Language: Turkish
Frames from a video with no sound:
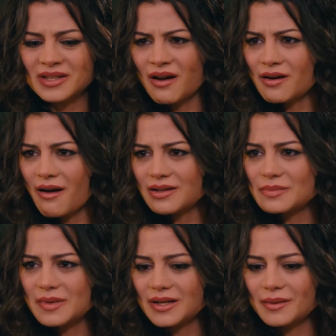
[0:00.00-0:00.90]
Daha
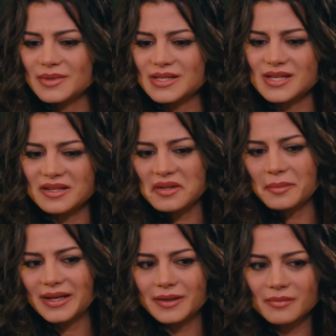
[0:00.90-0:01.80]
rahat bir yere mi gitsek? Ne
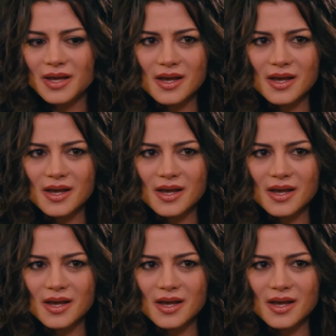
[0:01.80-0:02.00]
bileyim.